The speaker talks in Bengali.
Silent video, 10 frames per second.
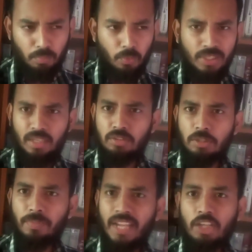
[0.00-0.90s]
বইটা
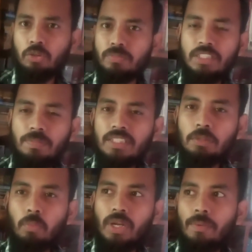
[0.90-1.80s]
হচ্ছে প্রায় একশো বিশ
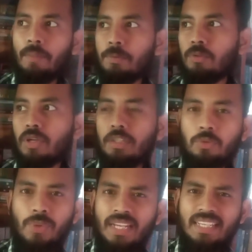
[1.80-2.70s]
পেজের বই এবং আমি বোধহয়
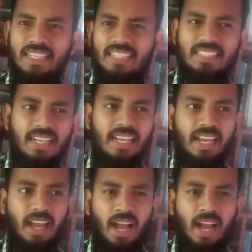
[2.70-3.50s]
দু একটা জায়গায়